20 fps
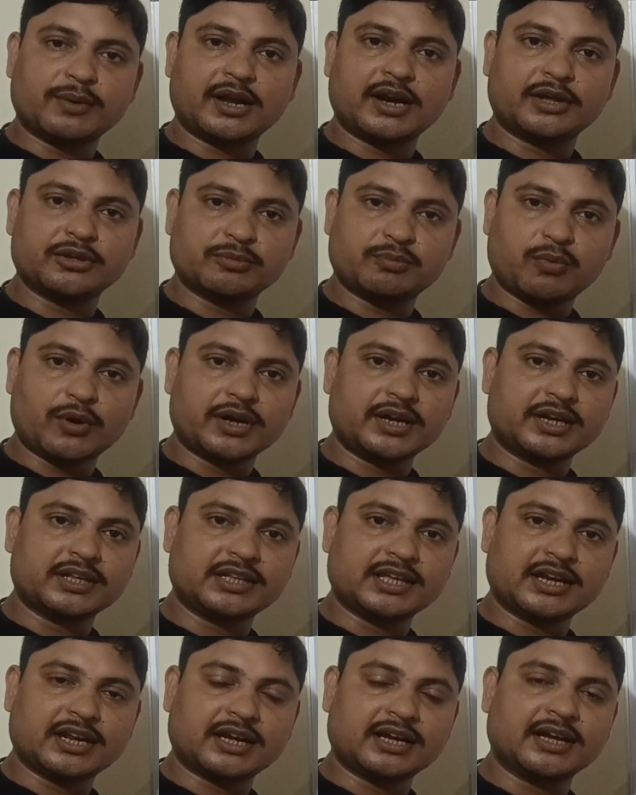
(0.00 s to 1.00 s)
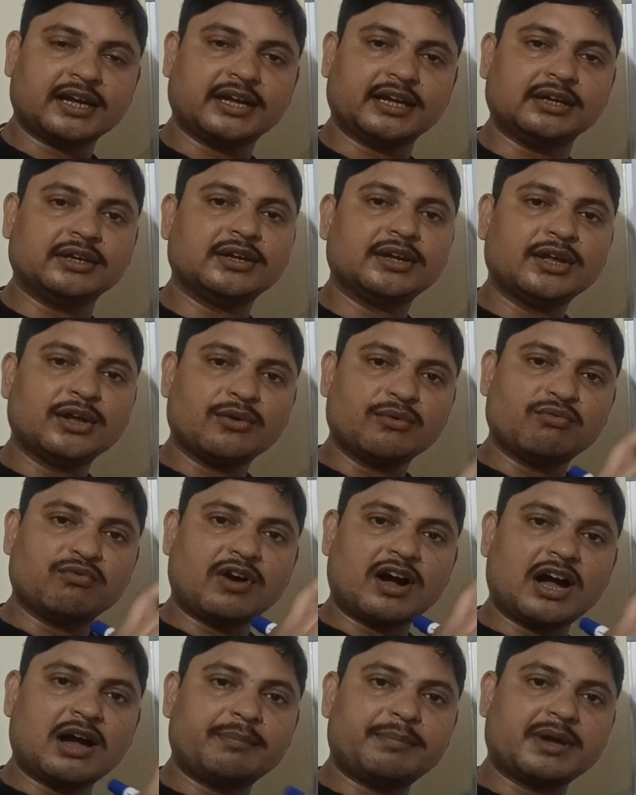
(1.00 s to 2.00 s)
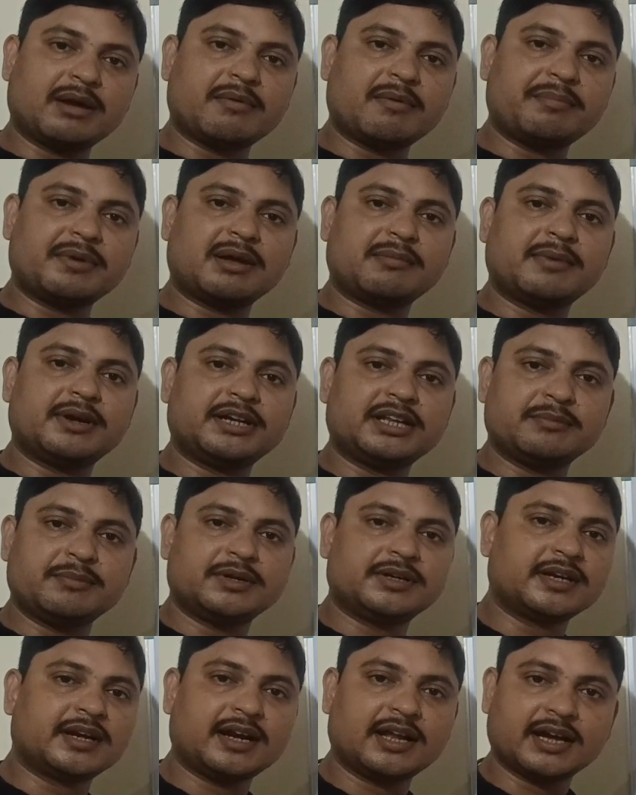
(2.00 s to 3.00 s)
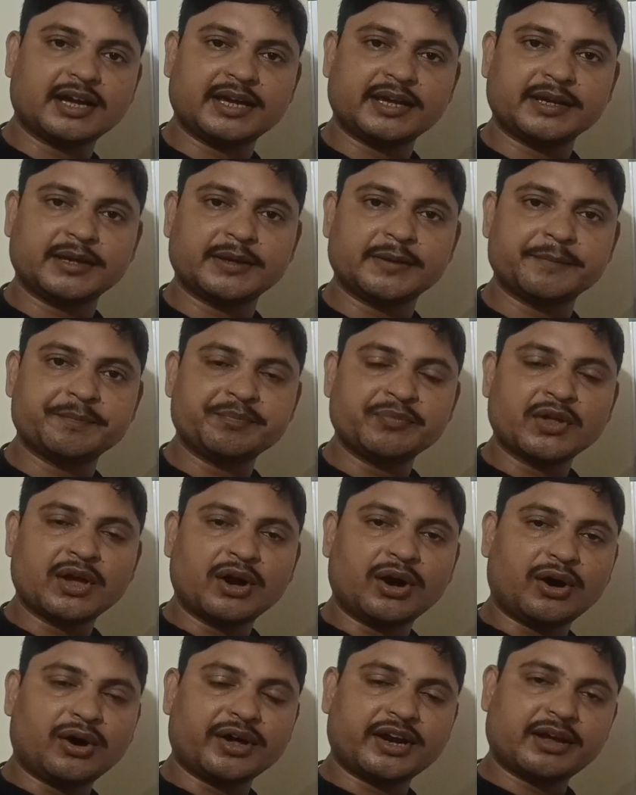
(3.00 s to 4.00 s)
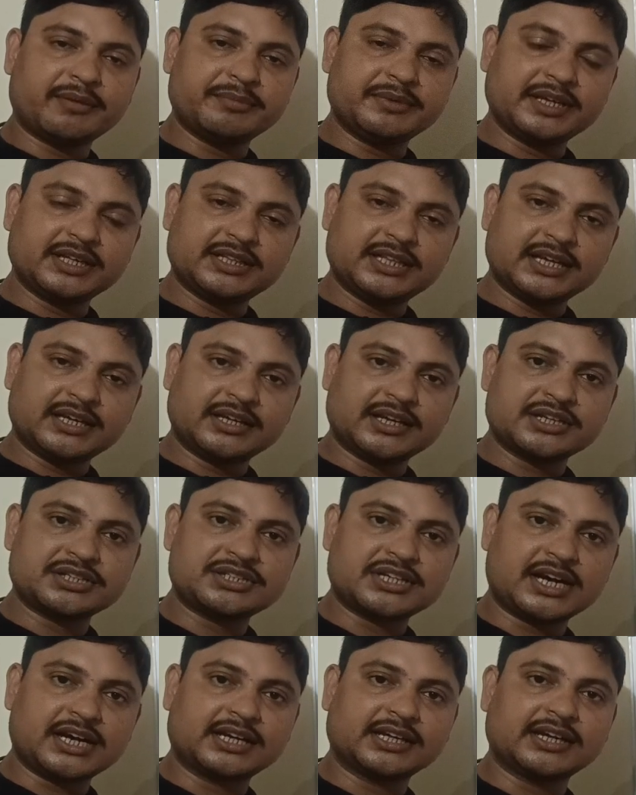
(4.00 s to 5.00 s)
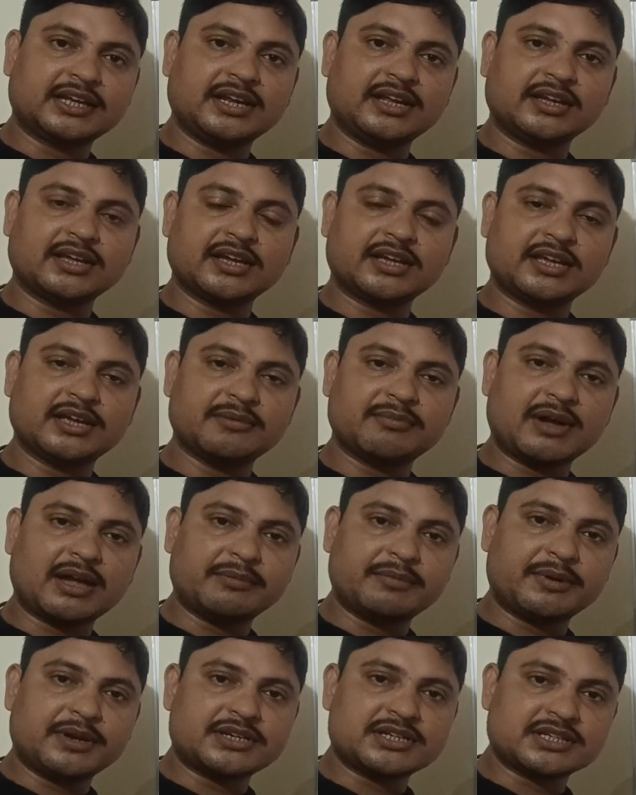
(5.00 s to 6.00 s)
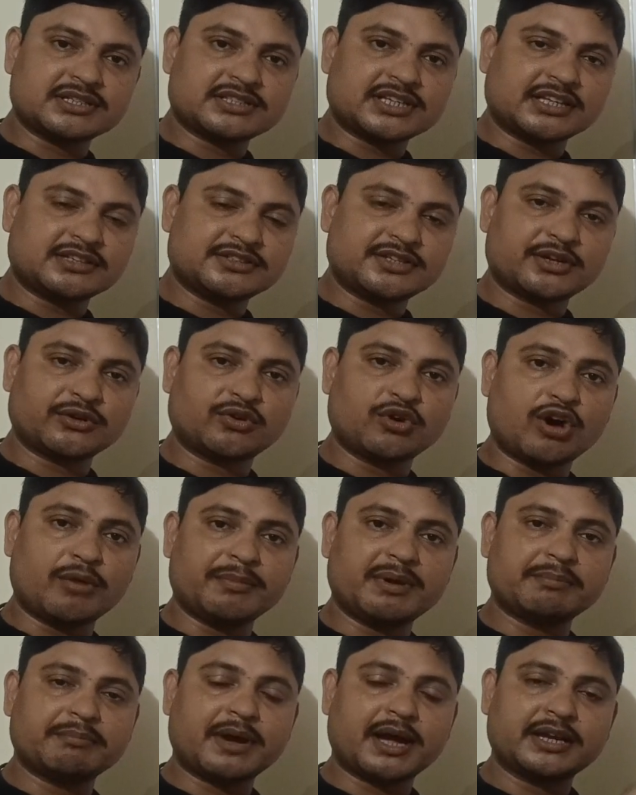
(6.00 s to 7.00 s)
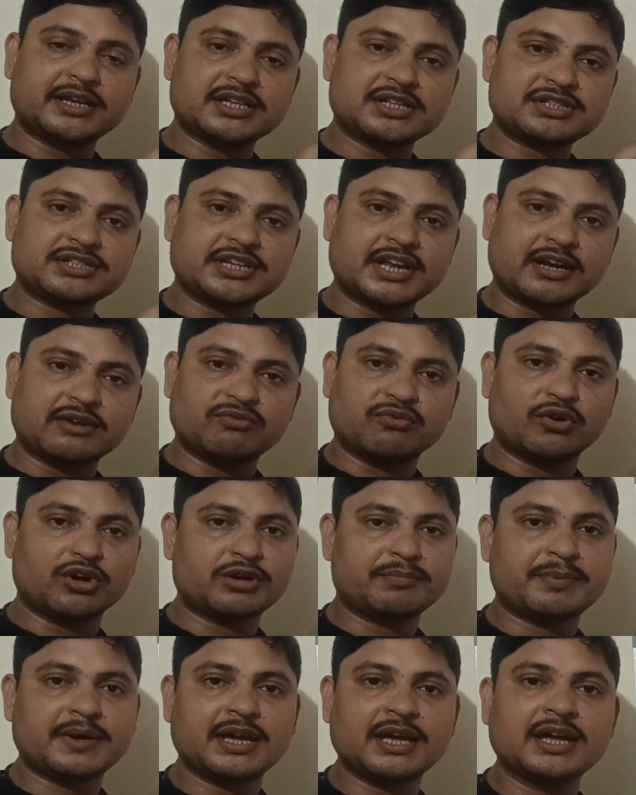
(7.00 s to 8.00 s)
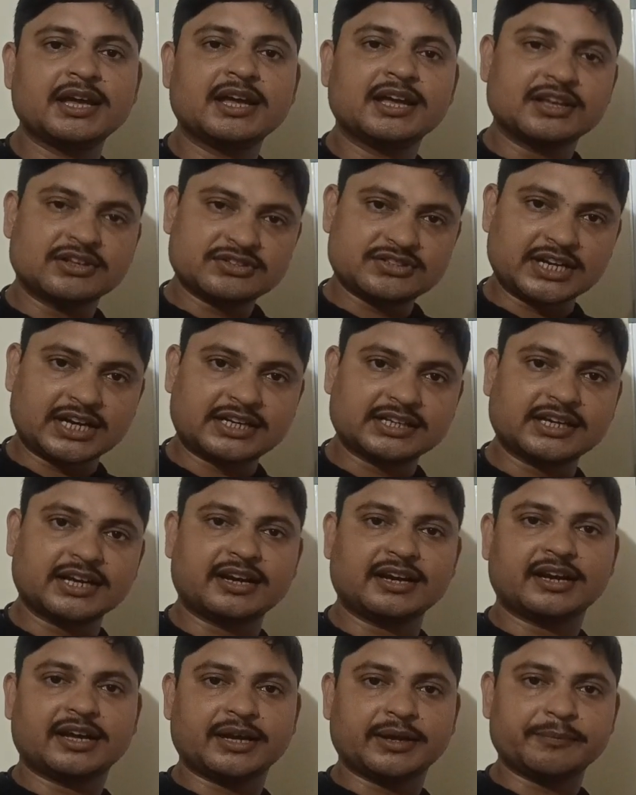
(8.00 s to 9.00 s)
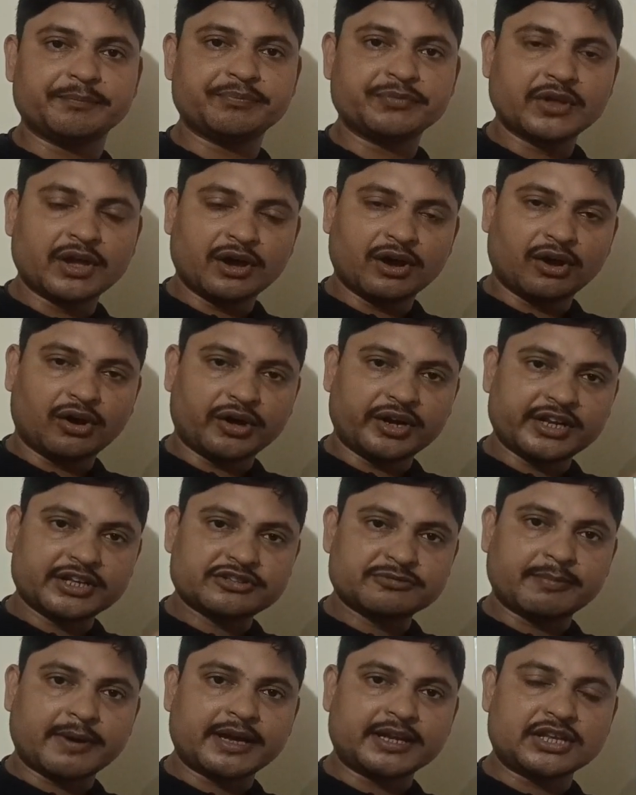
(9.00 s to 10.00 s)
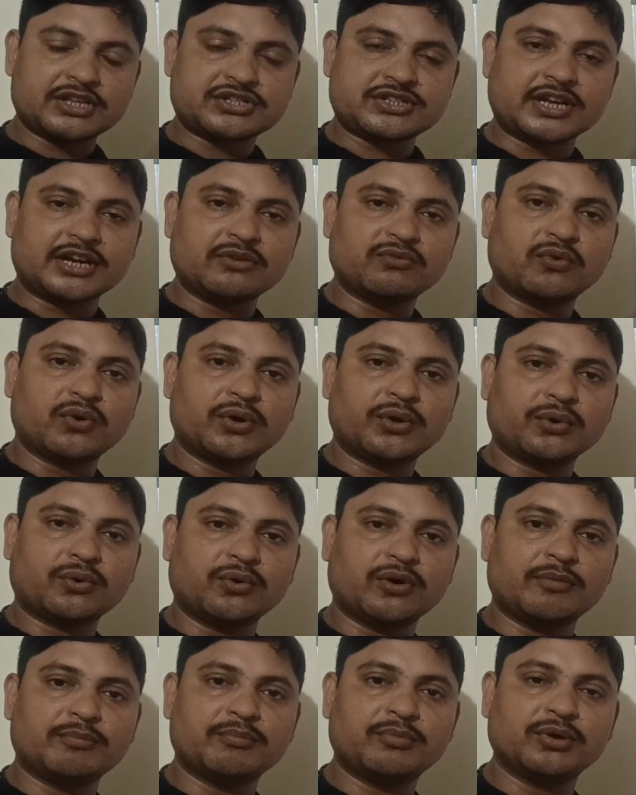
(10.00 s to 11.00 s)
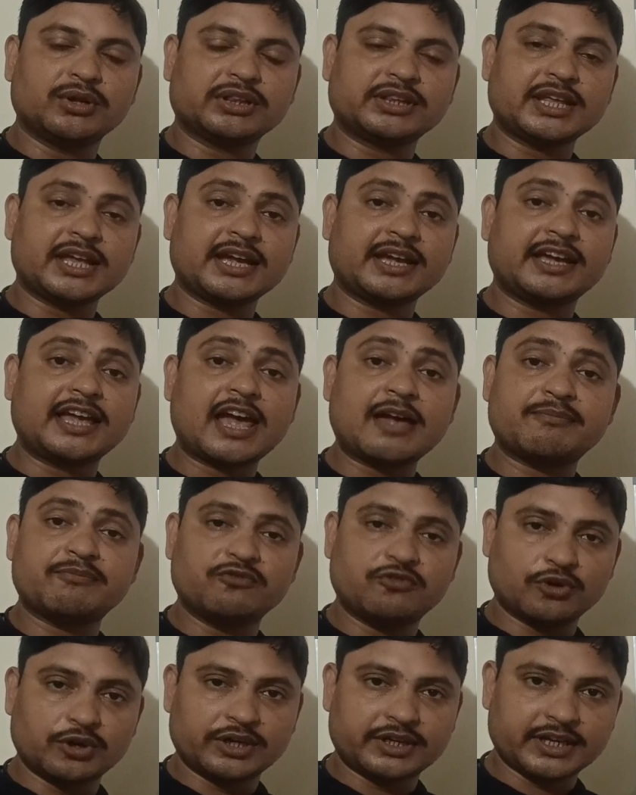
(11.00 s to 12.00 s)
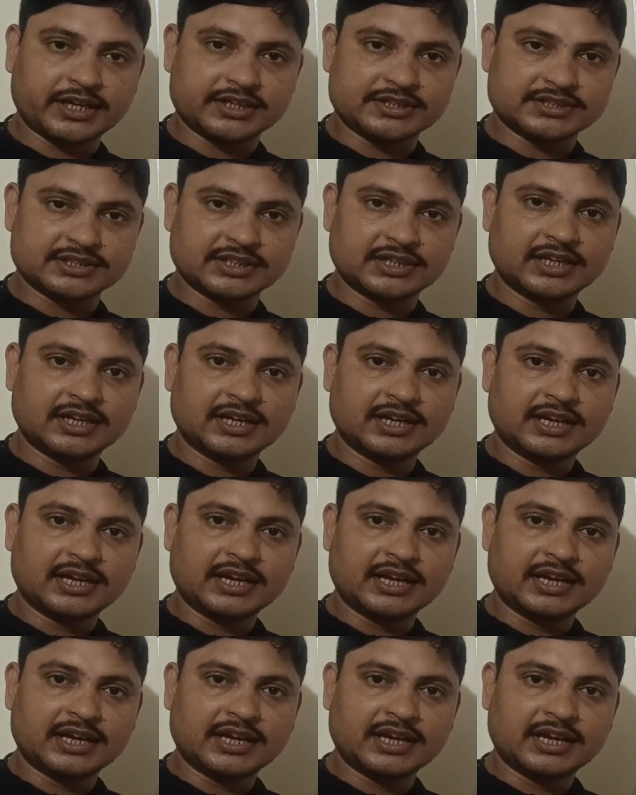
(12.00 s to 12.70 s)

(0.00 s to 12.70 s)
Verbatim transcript: आउट वाला जो पॉइंट दे रखा है वहां पे हम अपना मल्टीमीटर लगाएंगे और हम ये देखना स्टार्ट करेंगे कि वाइब्रेशन सेंसर को हमें माइनस टेन वोल्ट पे सेट करना है और इस माइनस टेन वोल्ट को हम बोलते हैं गैप वोल्टेज